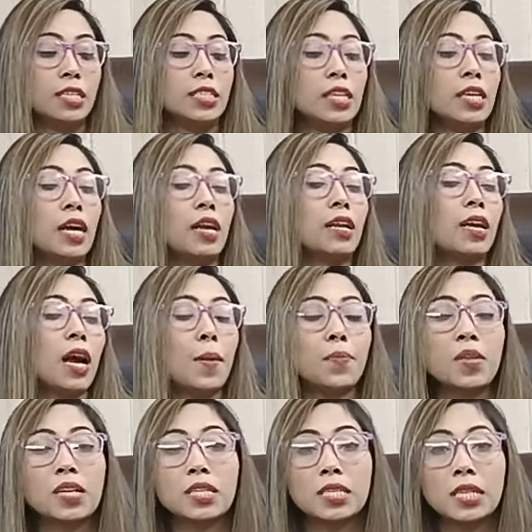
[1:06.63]
যেখানে
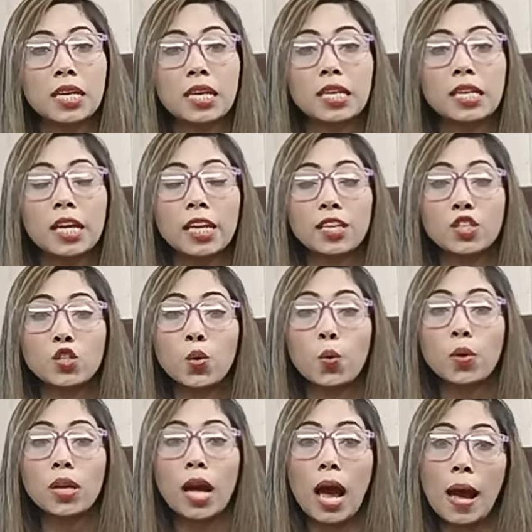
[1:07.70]
আপনার স্কিনকে
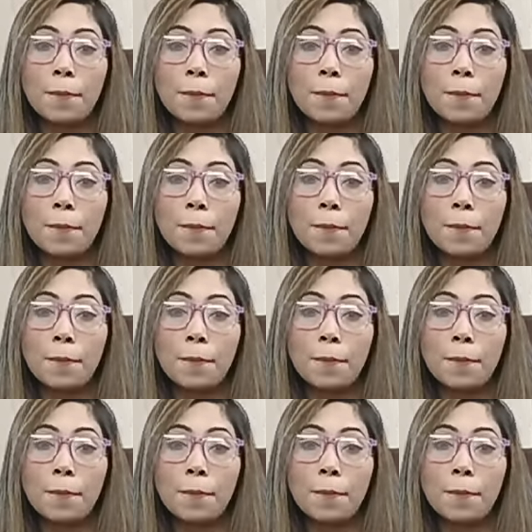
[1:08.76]
টোন